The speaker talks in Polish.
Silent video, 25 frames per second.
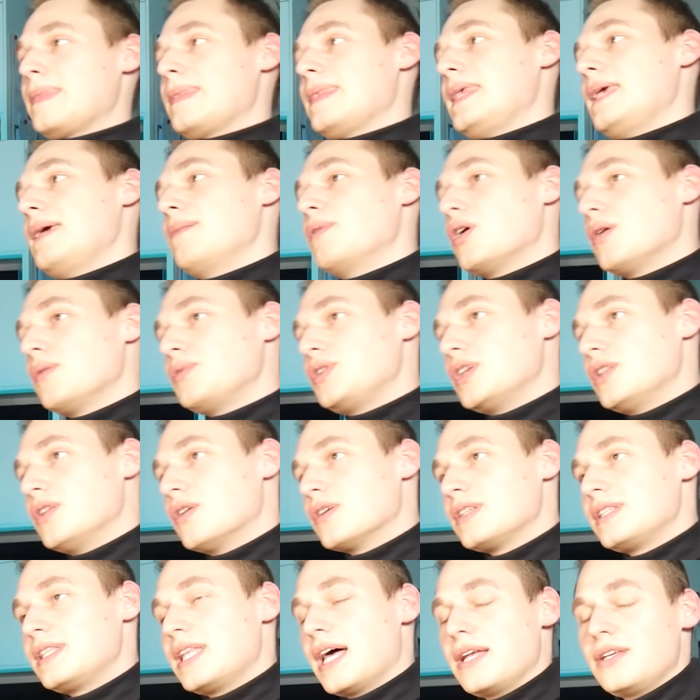nie mogą się
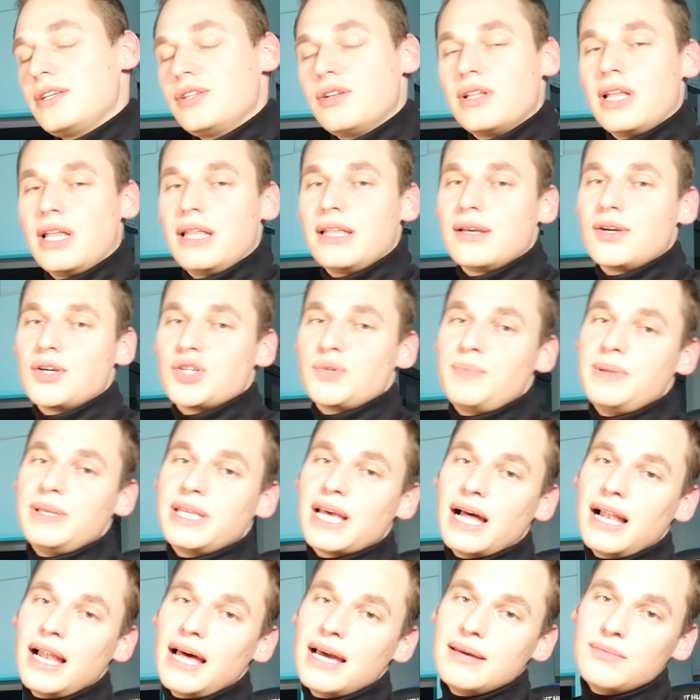dostać do danego
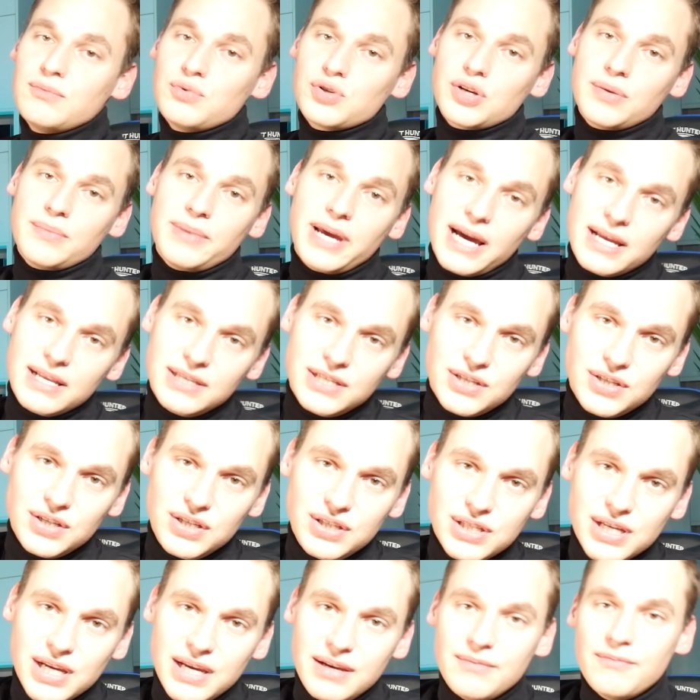szpitala i muszą jechać gdzieś
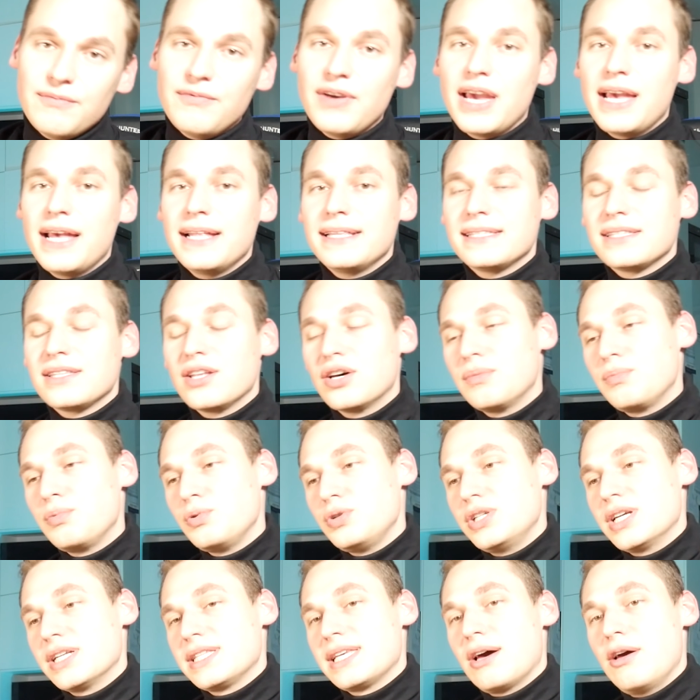indziej, więc to
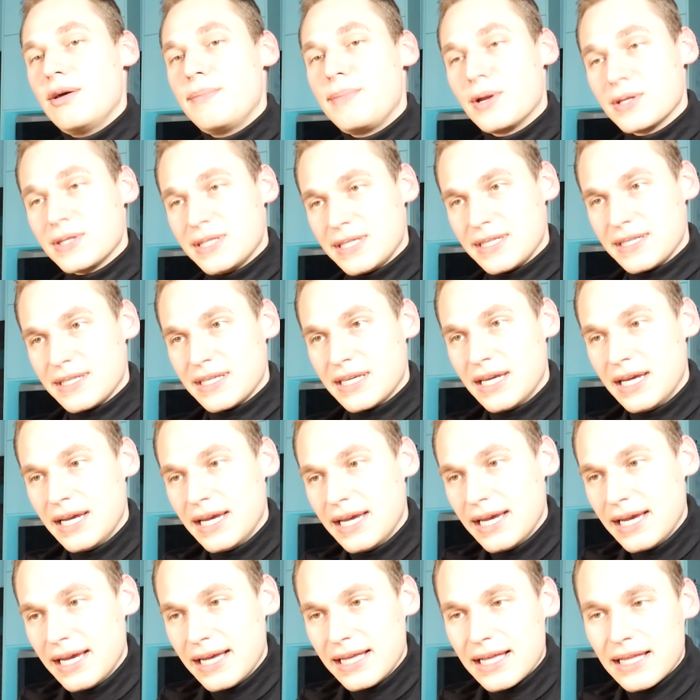opóźnia cały proces.
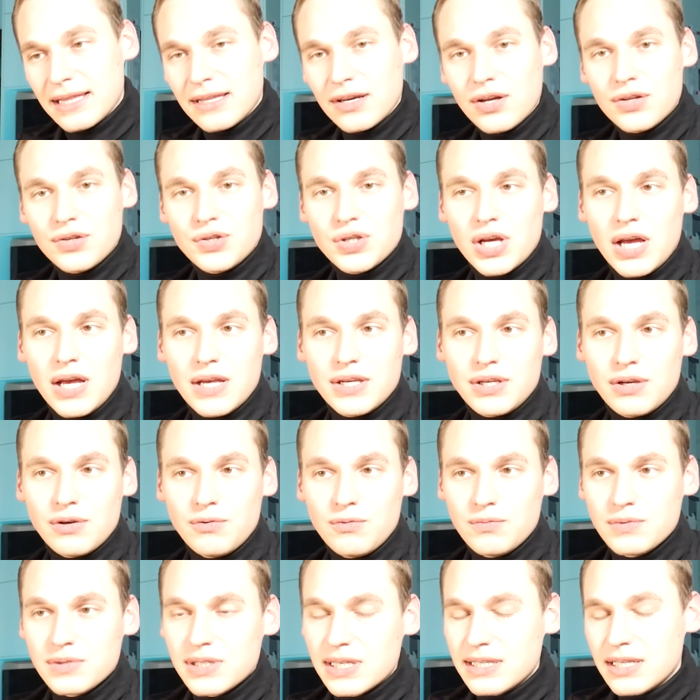Dlatego trzeba
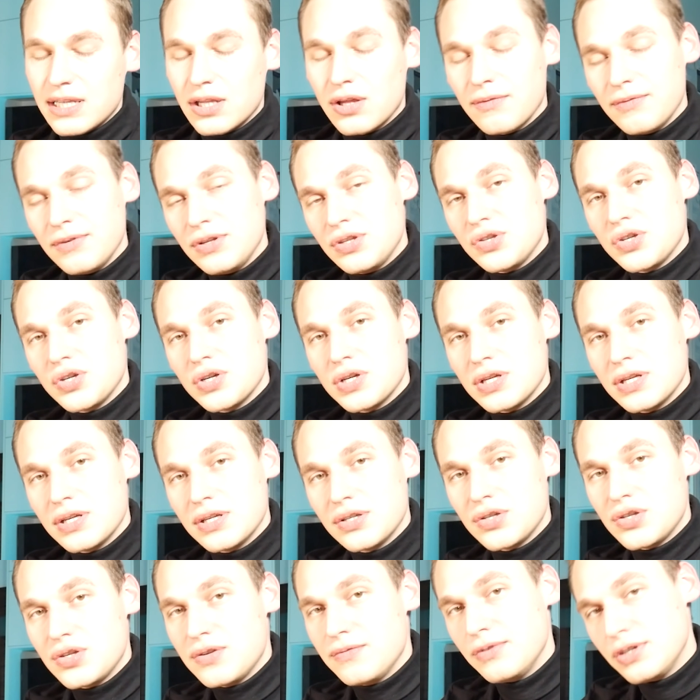się zastanowić,
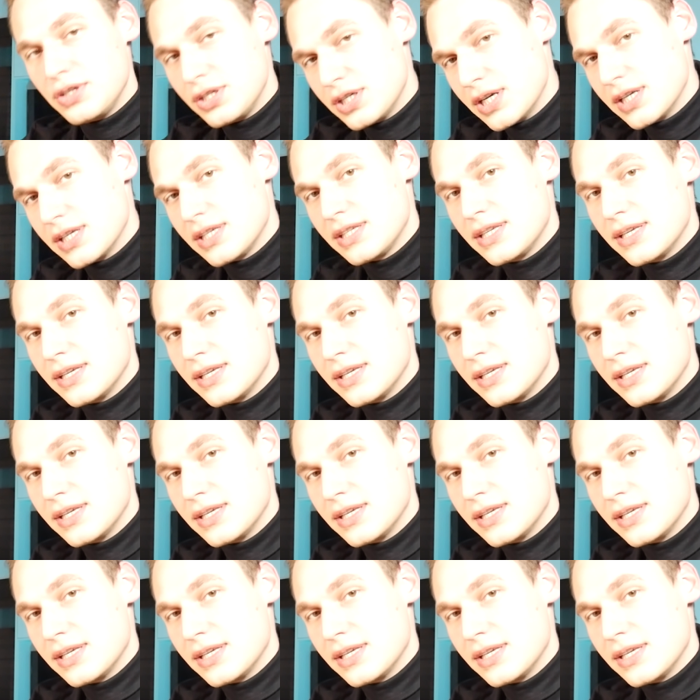czy rzeczywiście jest